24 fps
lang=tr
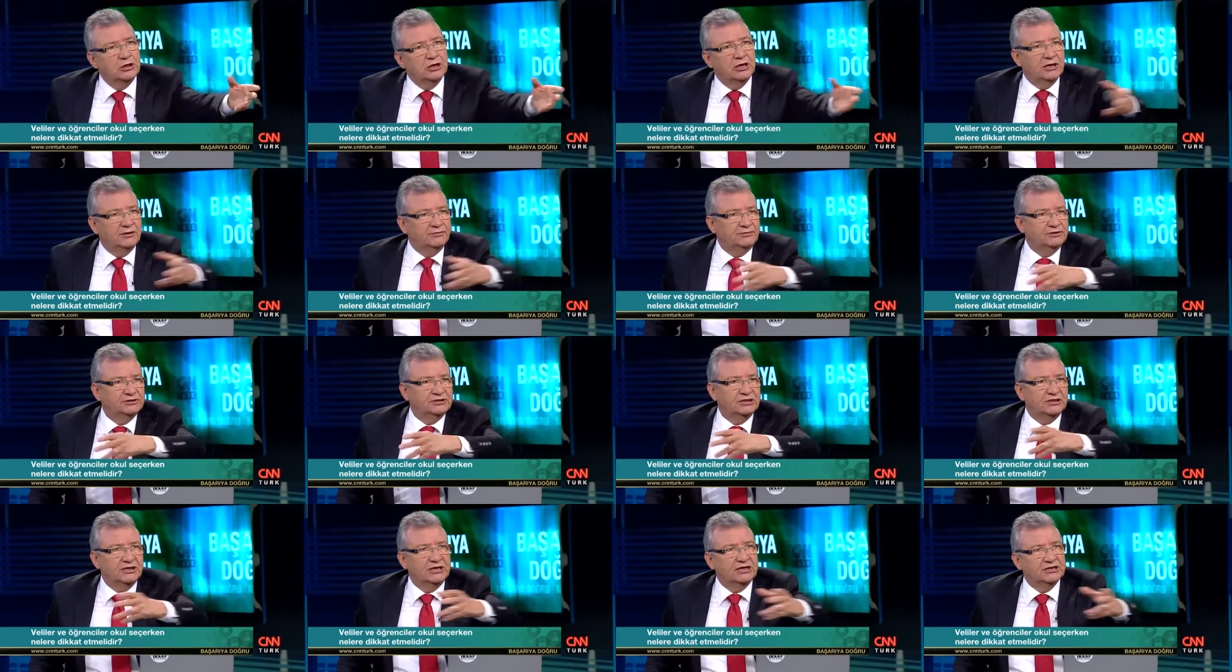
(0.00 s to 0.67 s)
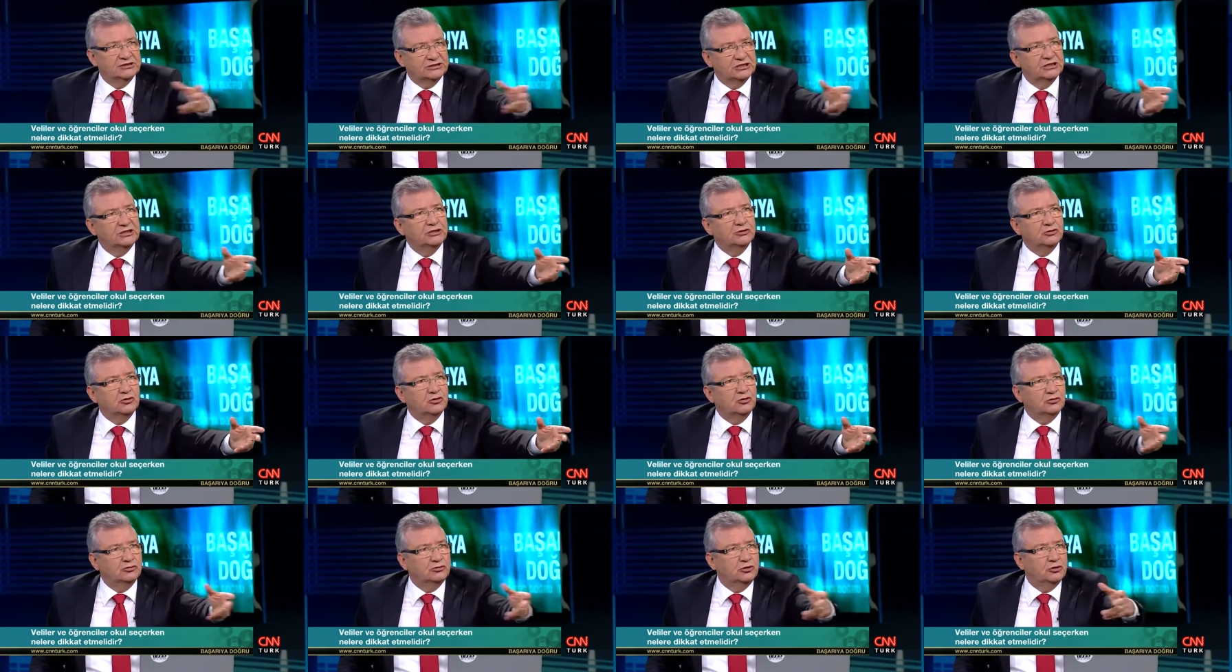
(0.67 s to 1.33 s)
E biz de Galatasaray
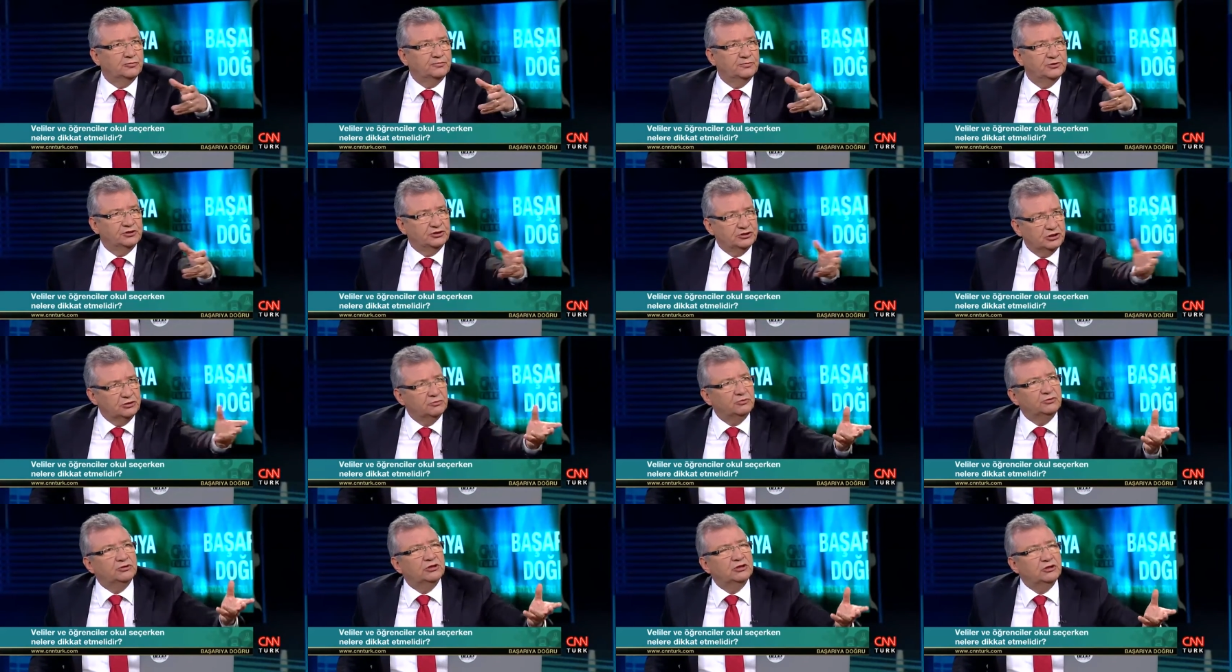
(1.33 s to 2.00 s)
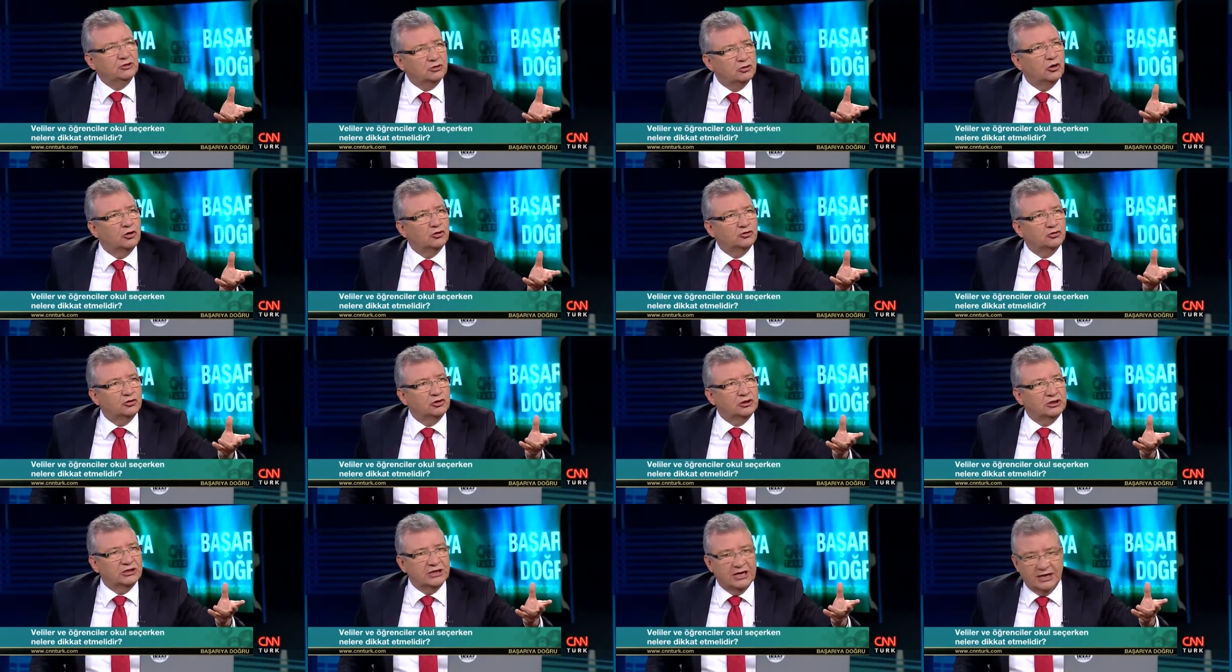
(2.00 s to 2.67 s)
İlkokul 4-5'te bunları gördük
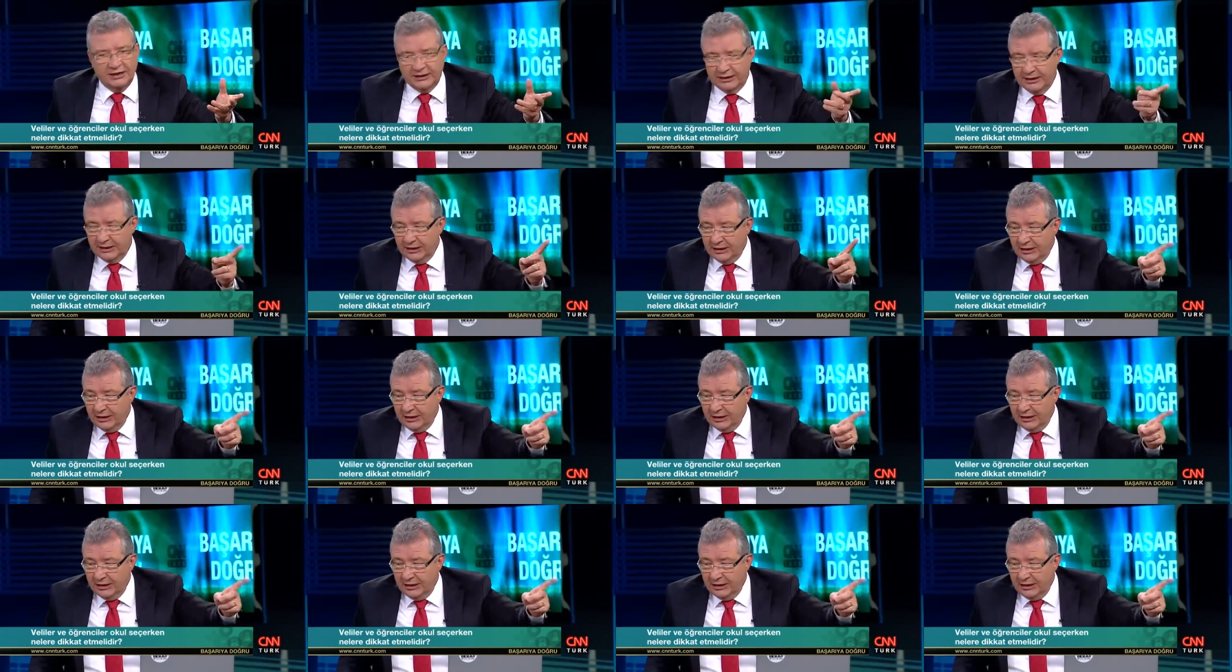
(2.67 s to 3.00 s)
evet. yani.